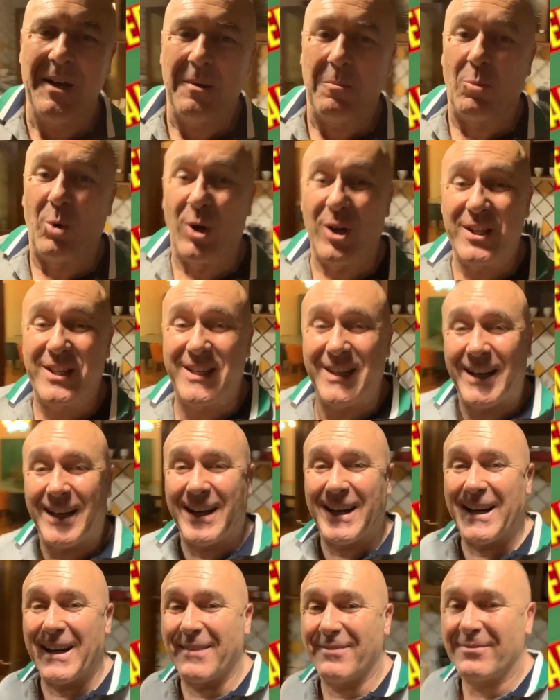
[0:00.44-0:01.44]

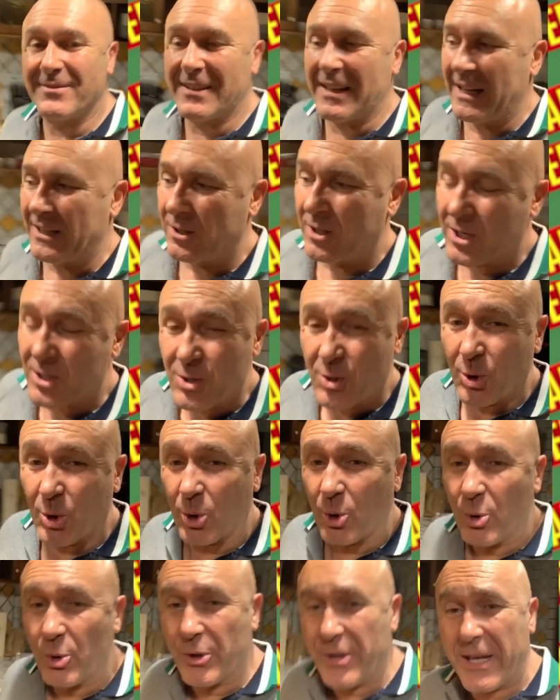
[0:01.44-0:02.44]
Buonasera, allora sono
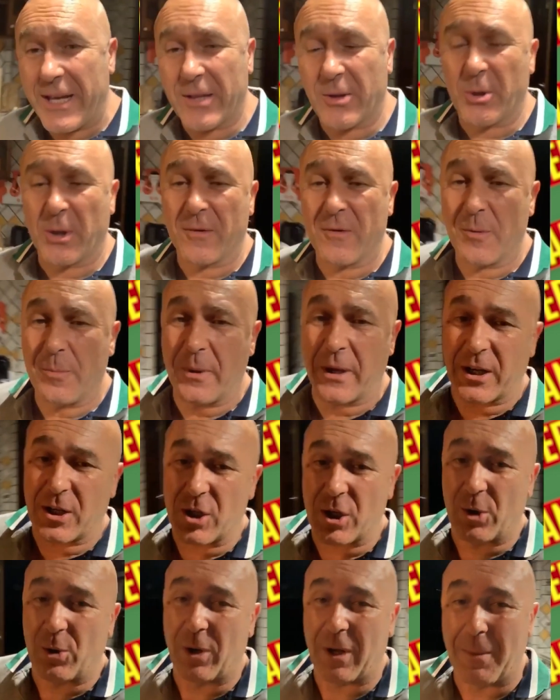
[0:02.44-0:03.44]
contento che vi
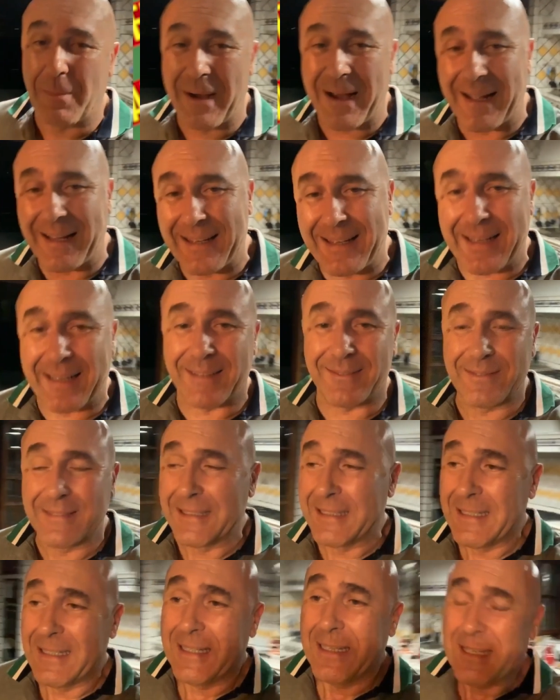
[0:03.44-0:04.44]
piacciono le maglie,
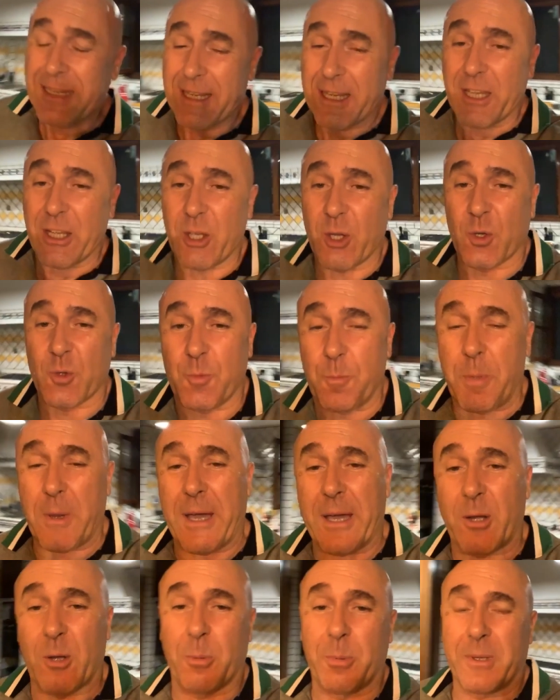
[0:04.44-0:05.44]
io
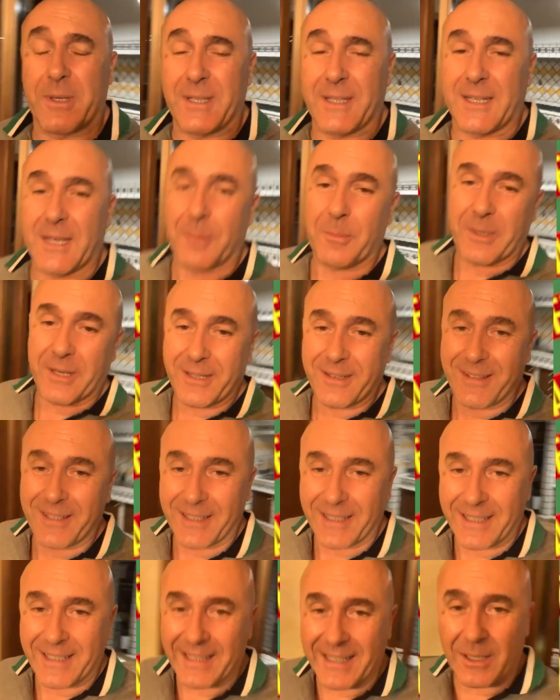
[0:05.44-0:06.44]
spero praticamente
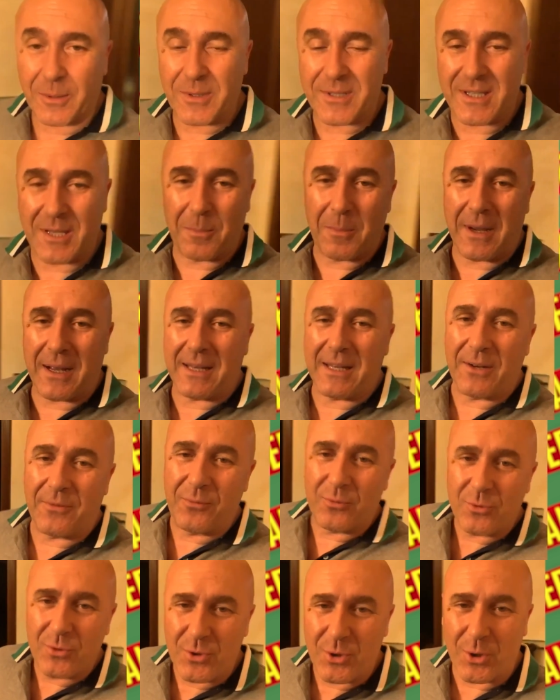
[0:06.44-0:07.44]
che queste maglie
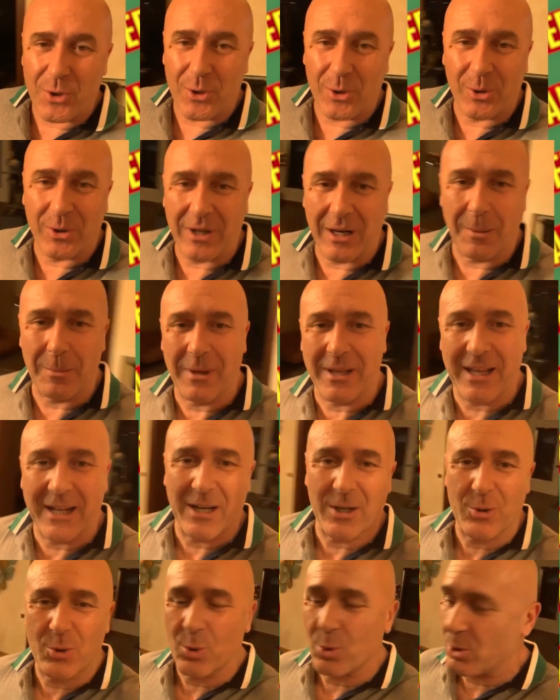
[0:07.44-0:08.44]
funzionino nella maniera
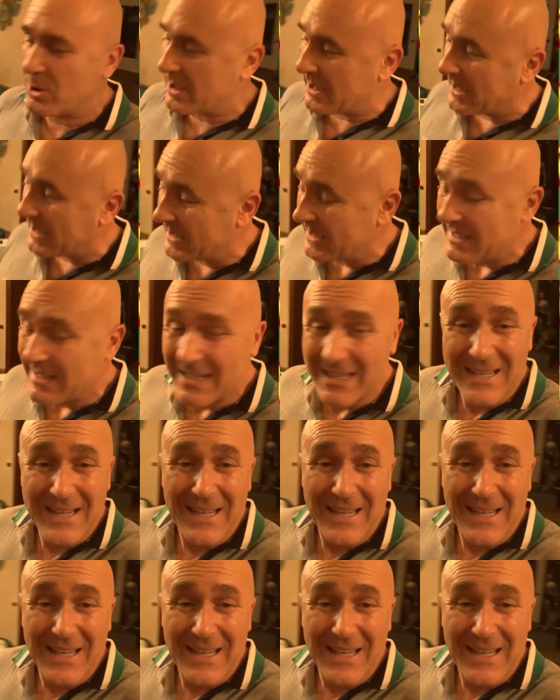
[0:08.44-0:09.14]
giusta,